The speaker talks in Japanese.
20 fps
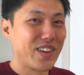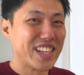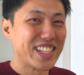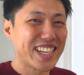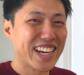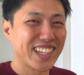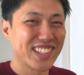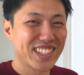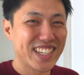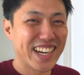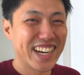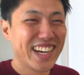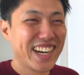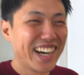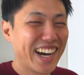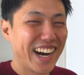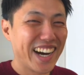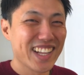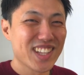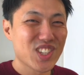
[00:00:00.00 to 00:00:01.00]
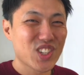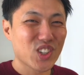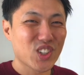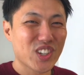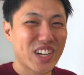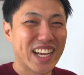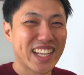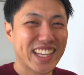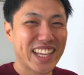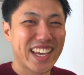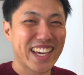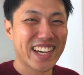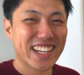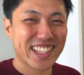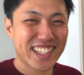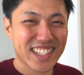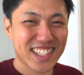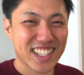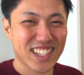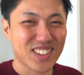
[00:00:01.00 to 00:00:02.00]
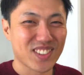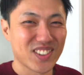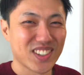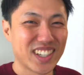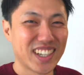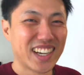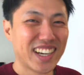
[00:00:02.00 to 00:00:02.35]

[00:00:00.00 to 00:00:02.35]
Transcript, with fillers: めちゃくちゃ安直な提案ですけど